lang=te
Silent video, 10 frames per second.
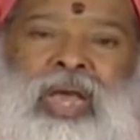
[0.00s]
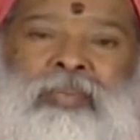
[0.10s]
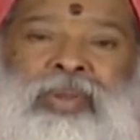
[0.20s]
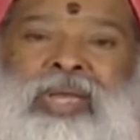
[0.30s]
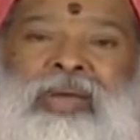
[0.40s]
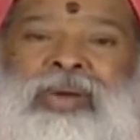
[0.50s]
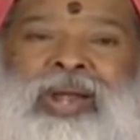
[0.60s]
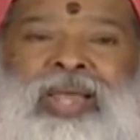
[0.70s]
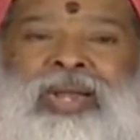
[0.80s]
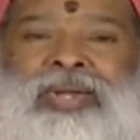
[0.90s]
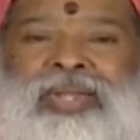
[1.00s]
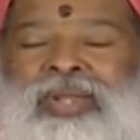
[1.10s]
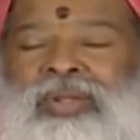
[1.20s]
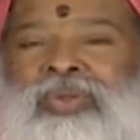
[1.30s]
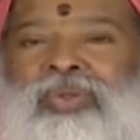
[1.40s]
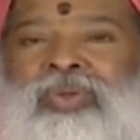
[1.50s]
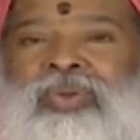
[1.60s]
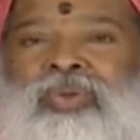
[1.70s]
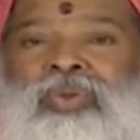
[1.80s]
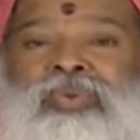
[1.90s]
అమెరికా వెళ్ళాలంటే
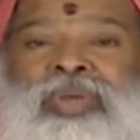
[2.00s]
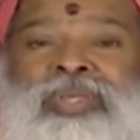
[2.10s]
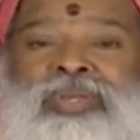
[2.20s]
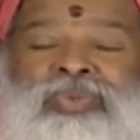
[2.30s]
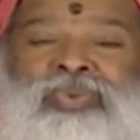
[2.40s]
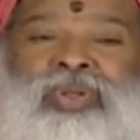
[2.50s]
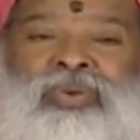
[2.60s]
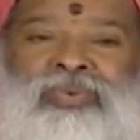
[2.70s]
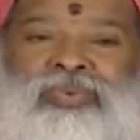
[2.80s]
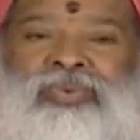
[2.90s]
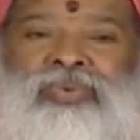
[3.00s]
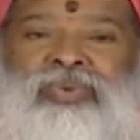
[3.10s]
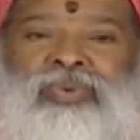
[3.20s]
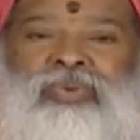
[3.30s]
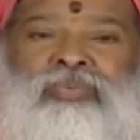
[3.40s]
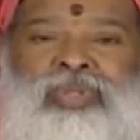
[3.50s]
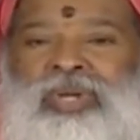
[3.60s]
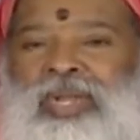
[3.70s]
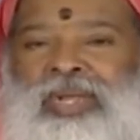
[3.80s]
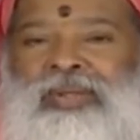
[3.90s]
నువ్వేం చేస్తున్నావు
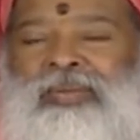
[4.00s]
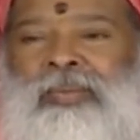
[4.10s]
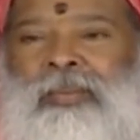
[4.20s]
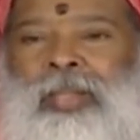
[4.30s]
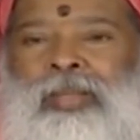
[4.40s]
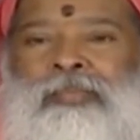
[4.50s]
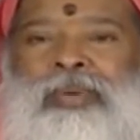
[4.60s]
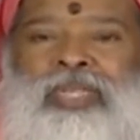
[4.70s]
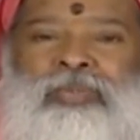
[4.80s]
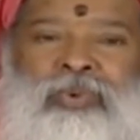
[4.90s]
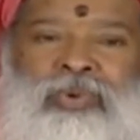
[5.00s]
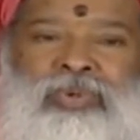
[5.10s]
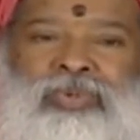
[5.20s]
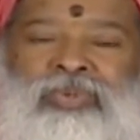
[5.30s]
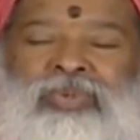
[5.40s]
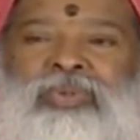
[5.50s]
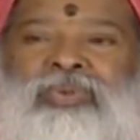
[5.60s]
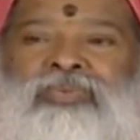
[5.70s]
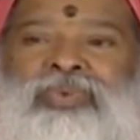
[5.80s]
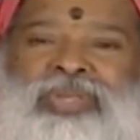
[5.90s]
మొదట పాస్పోర్ట్
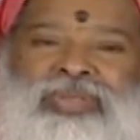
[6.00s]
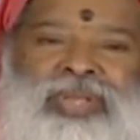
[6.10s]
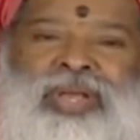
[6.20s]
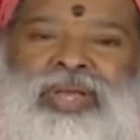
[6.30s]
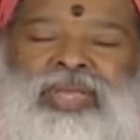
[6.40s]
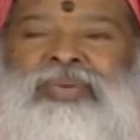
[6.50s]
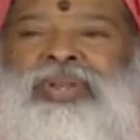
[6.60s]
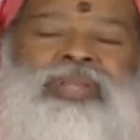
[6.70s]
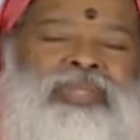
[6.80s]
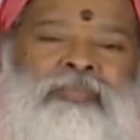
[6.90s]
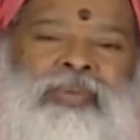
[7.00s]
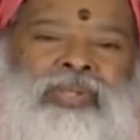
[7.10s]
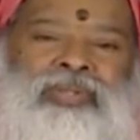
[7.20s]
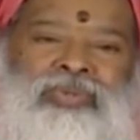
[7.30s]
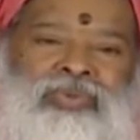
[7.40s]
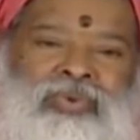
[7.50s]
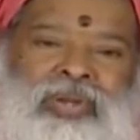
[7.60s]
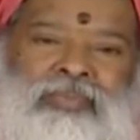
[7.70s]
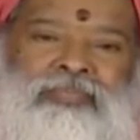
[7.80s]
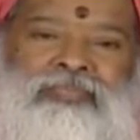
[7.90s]
వీసా ఇవన్నీ సంపాదన
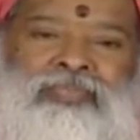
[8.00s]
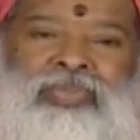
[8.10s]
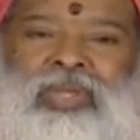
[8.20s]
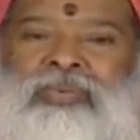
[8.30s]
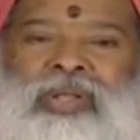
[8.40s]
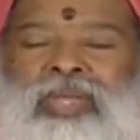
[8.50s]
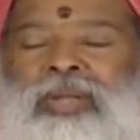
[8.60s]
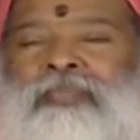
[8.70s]
చేసుకోవాలి తర్వాత